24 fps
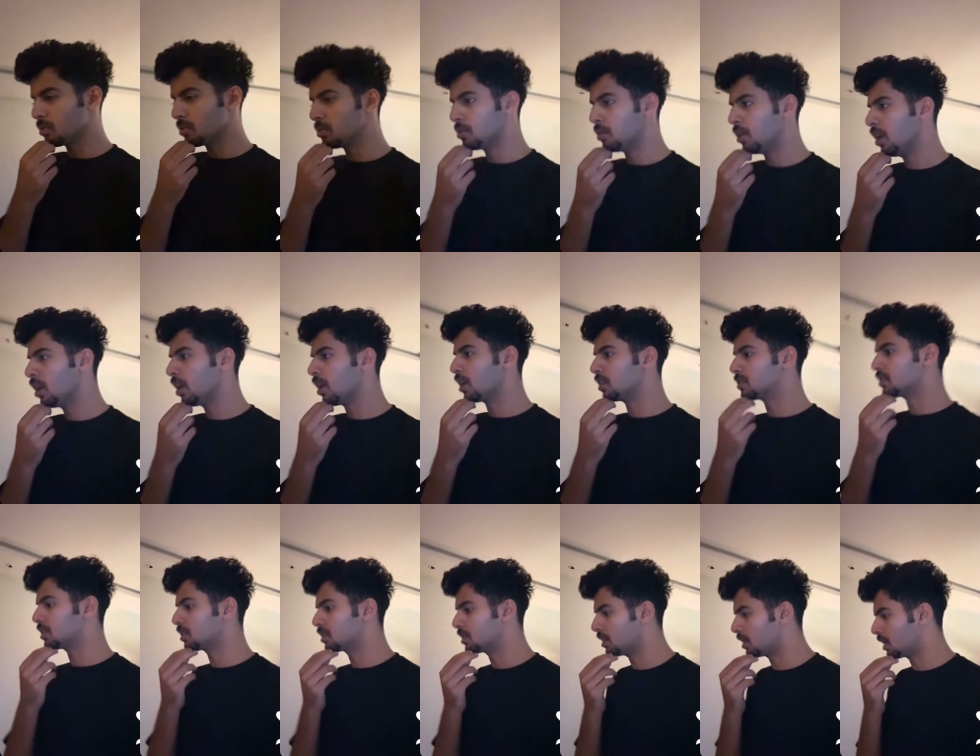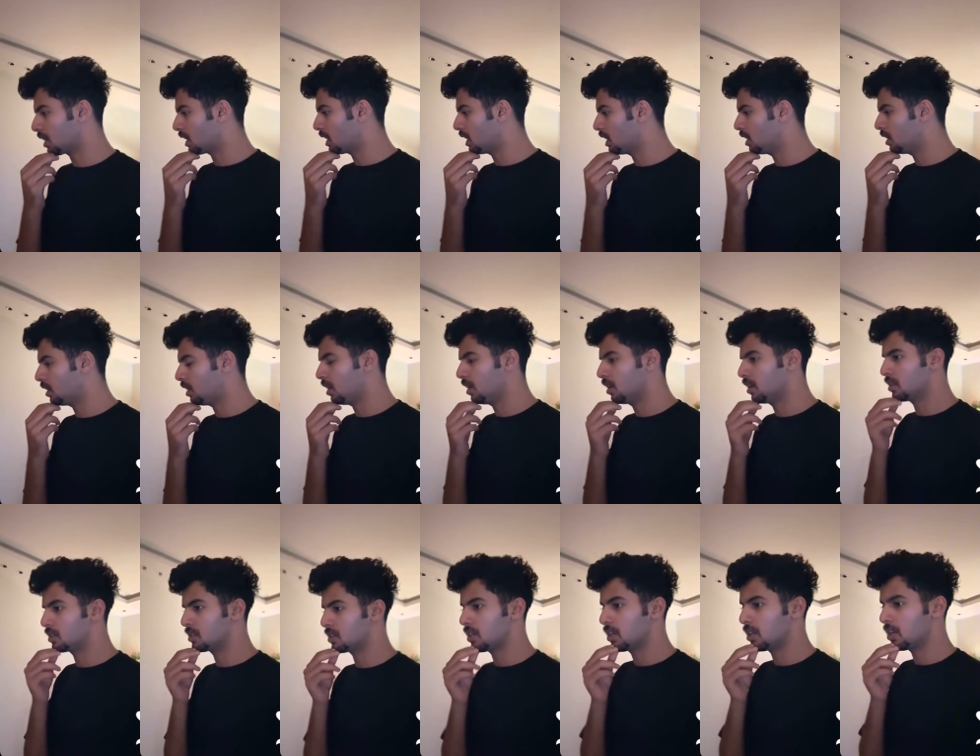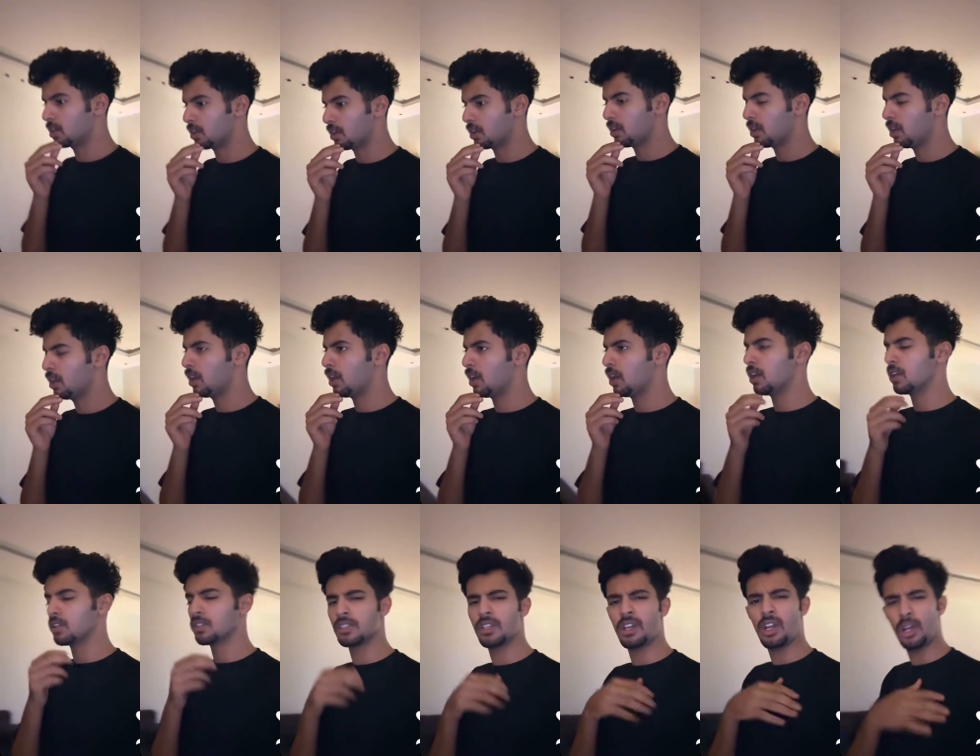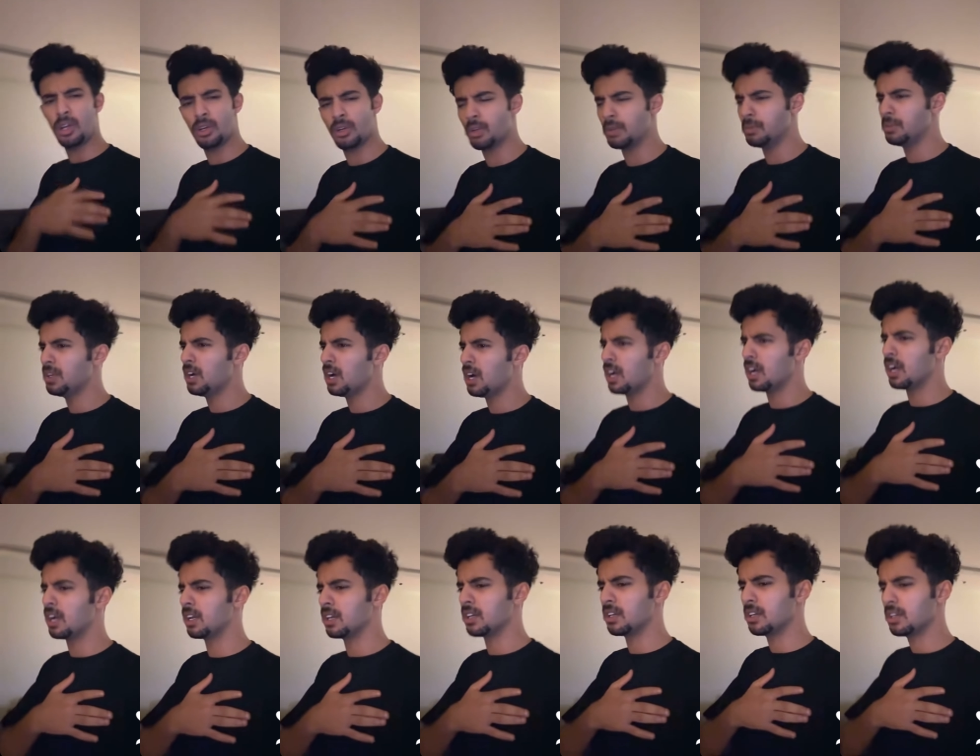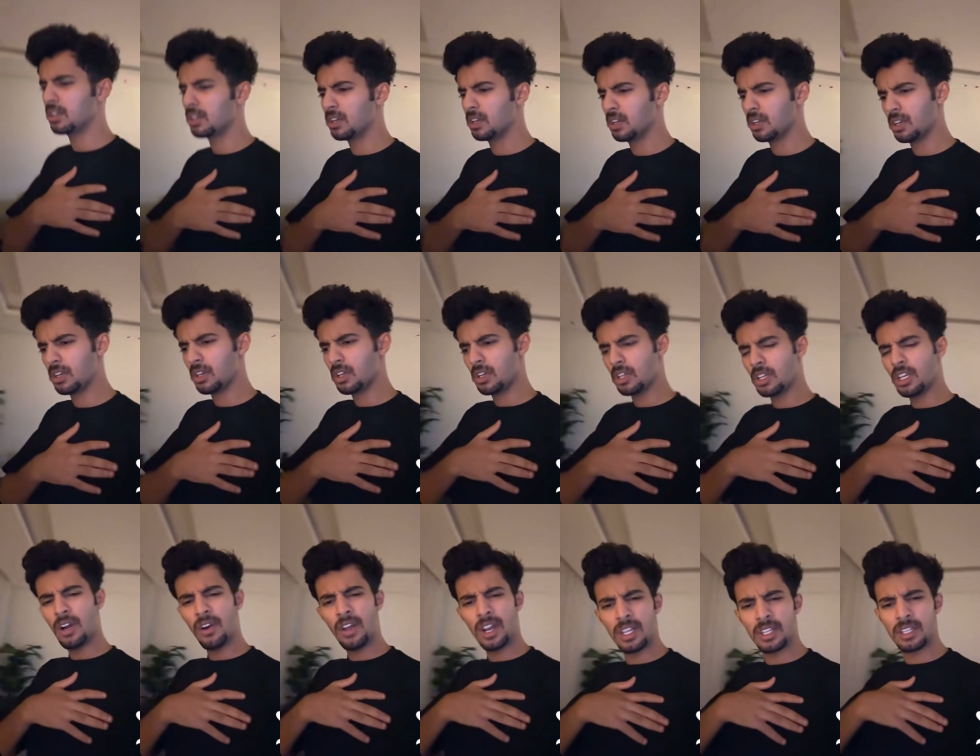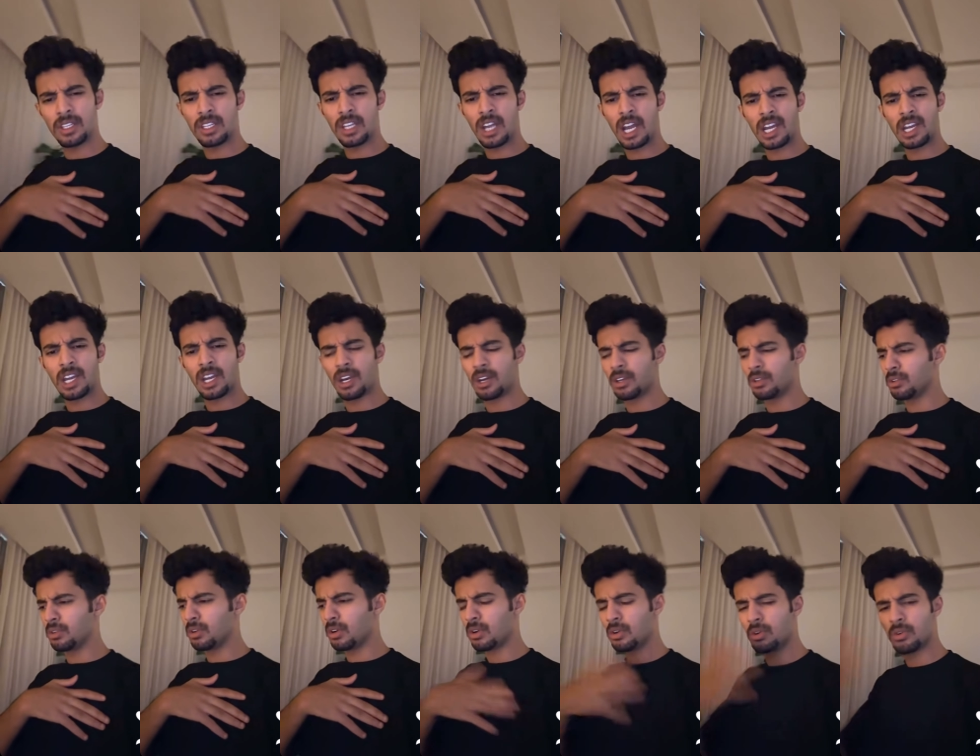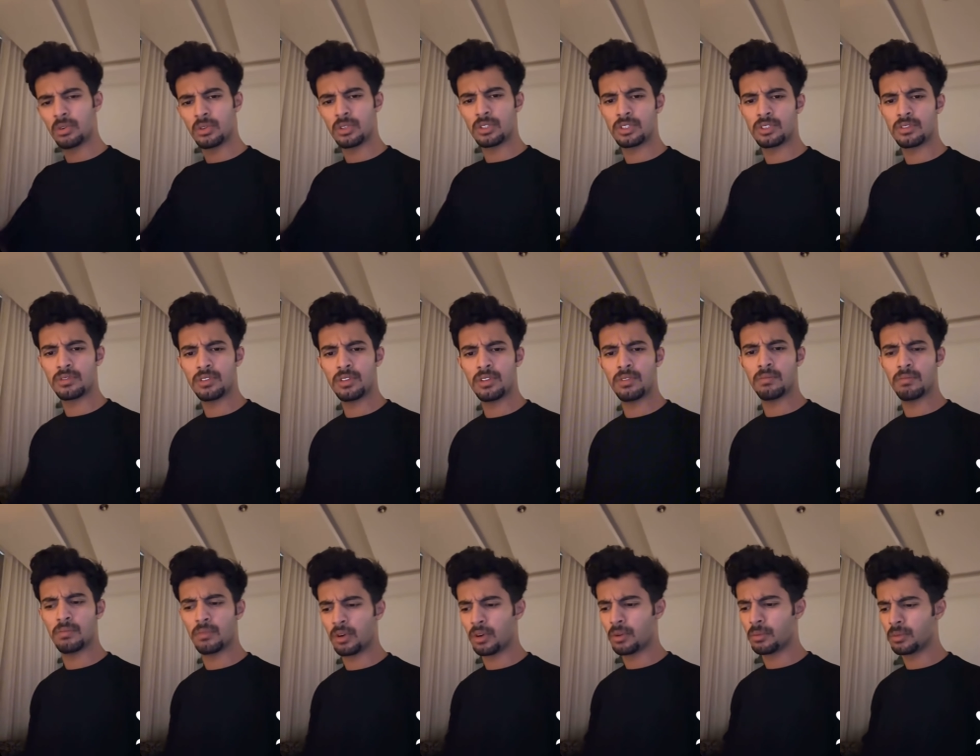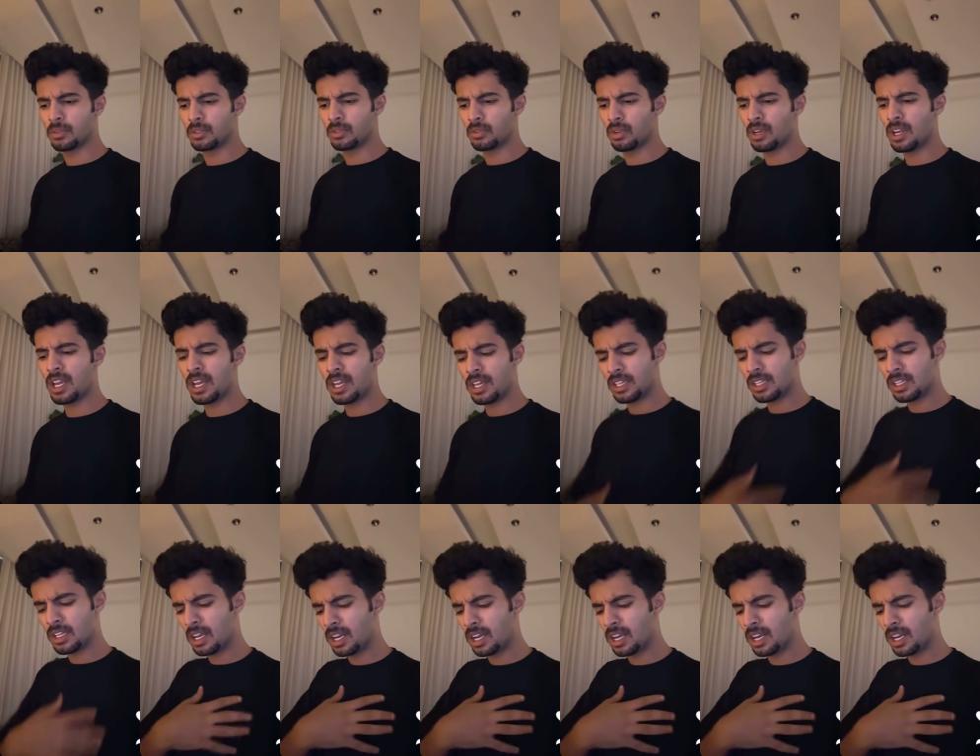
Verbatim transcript: والله جتني خلعه يا شيخ الله يصلحكم يا اخي يا ولد تاكدوا يا اخوي ايش في امكم انتم الله ي...